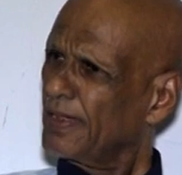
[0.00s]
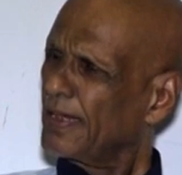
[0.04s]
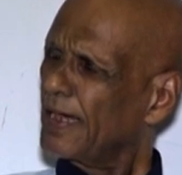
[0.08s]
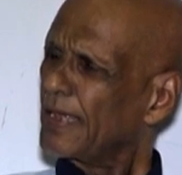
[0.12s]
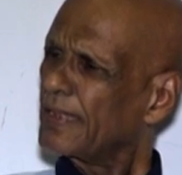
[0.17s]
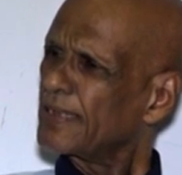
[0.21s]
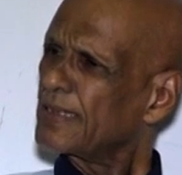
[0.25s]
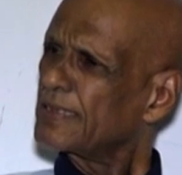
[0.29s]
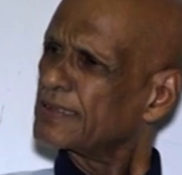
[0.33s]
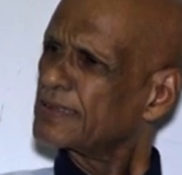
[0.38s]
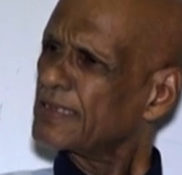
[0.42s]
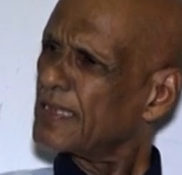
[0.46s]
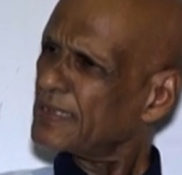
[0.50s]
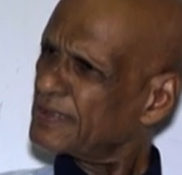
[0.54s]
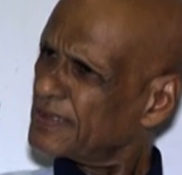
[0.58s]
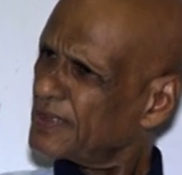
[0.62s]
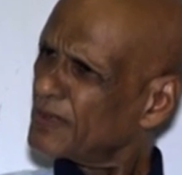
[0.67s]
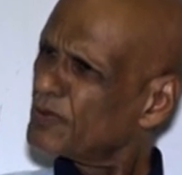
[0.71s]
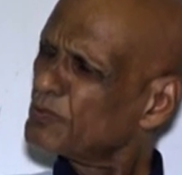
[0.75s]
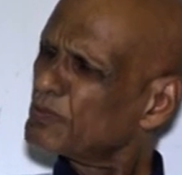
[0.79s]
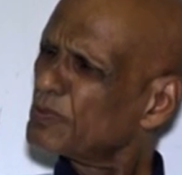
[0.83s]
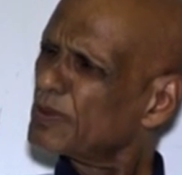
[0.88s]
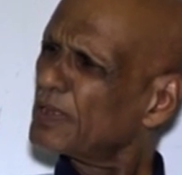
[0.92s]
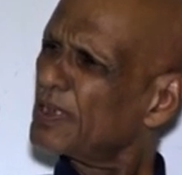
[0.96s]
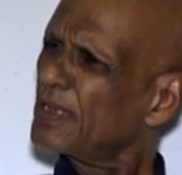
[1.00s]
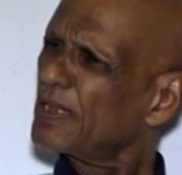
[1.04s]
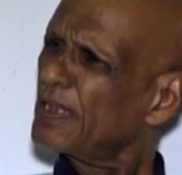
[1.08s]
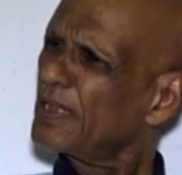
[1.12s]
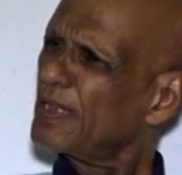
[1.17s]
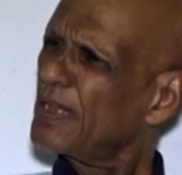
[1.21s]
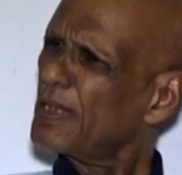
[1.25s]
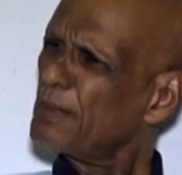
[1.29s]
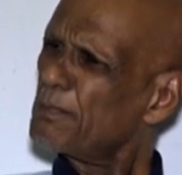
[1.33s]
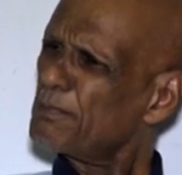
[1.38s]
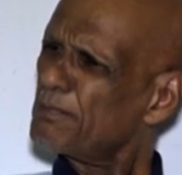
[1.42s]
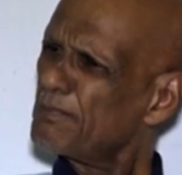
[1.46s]
هذا اساسا هو
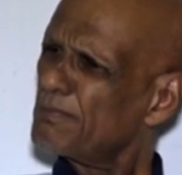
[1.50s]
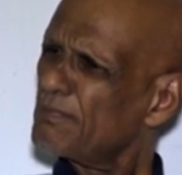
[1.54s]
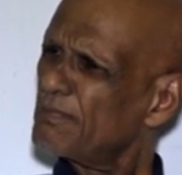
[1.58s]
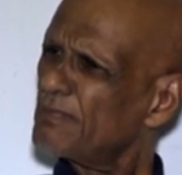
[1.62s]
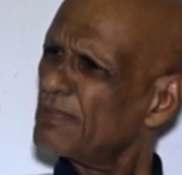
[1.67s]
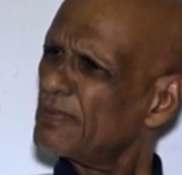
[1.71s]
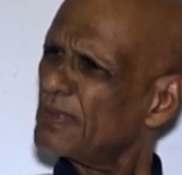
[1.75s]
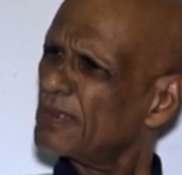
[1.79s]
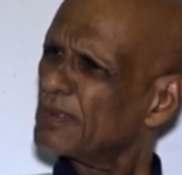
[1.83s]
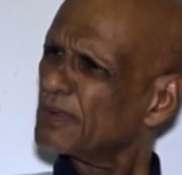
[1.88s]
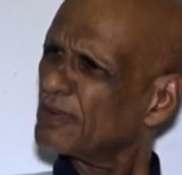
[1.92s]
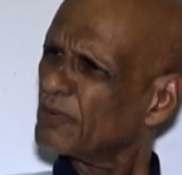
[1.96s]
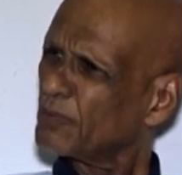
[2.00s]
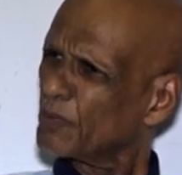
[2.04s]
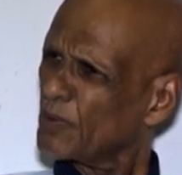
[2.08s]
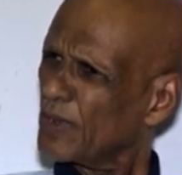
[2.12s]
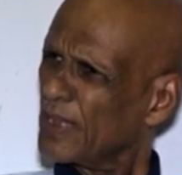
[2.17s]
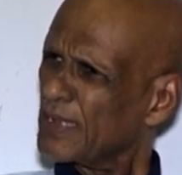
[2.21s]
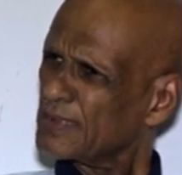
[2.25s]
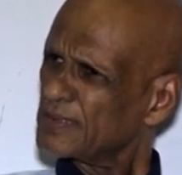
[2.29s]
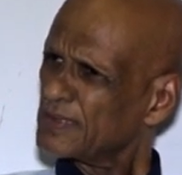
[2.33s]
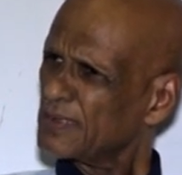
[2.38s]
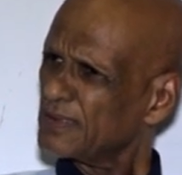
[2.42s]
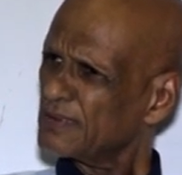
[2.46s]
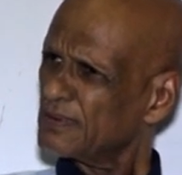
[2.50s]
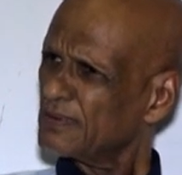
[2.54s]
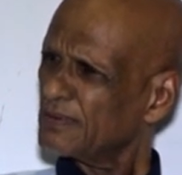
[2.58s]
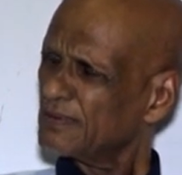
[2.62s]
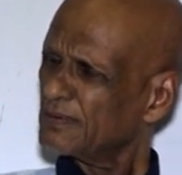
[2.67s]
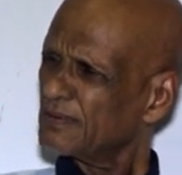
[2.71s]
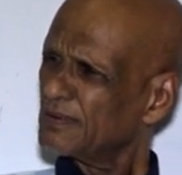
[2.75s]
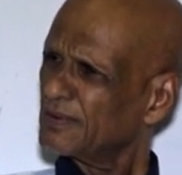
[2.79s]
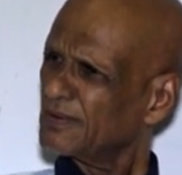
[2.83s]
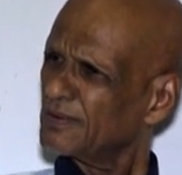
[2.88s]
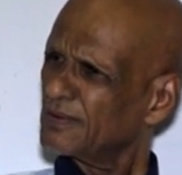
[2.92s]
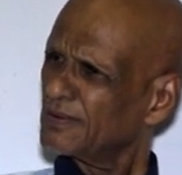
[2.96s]
اهم خلاصه
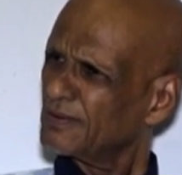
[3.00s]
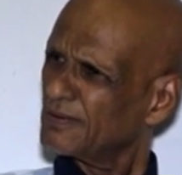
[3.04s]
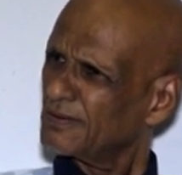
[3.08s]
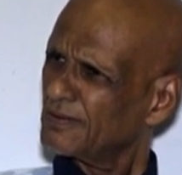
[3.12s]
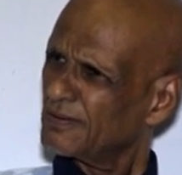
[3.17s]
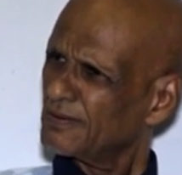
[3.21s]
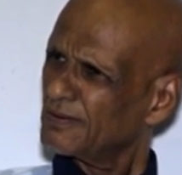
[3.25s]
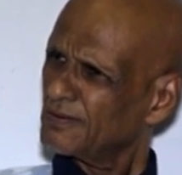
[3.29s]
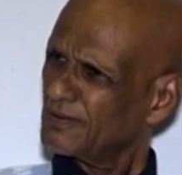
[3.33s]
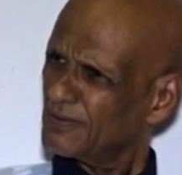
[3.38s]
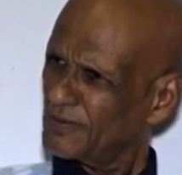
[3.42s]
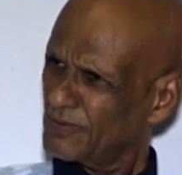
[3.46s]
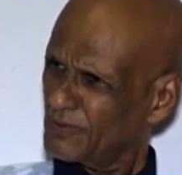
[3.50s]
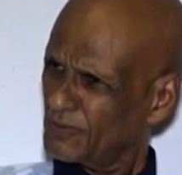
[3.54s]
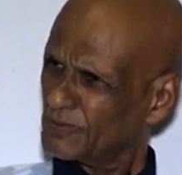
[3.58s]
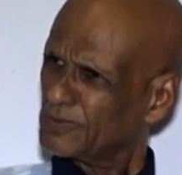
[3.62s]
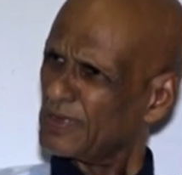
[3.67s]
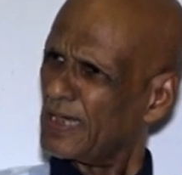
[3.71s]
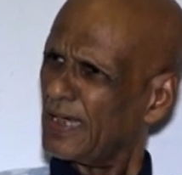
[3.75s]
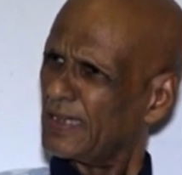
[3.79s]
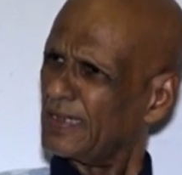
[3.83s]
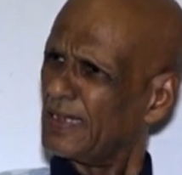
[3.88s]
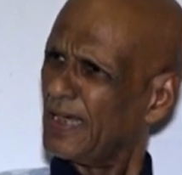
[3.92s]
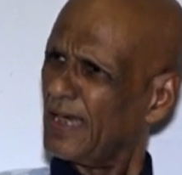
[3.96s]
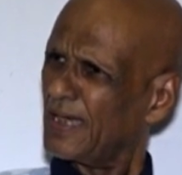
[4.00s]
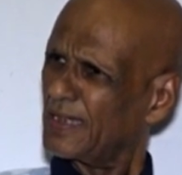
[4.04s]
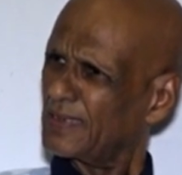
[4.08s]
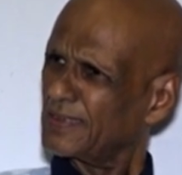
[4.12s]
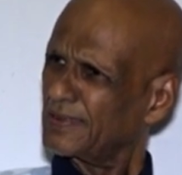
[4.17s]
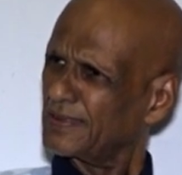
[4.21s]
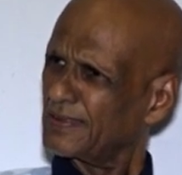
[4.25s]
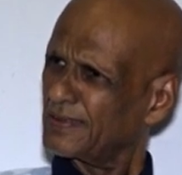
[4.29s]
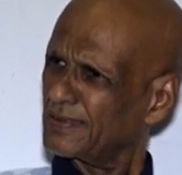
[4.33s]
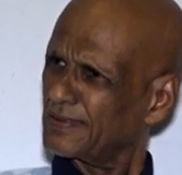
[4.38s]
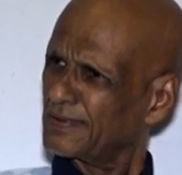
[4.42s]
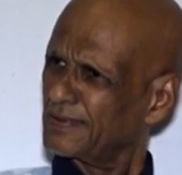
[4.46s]
الاوضاع
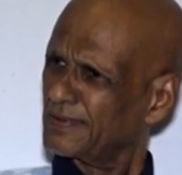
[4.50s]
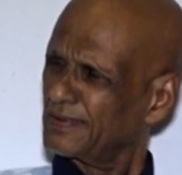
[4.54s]
الحاليه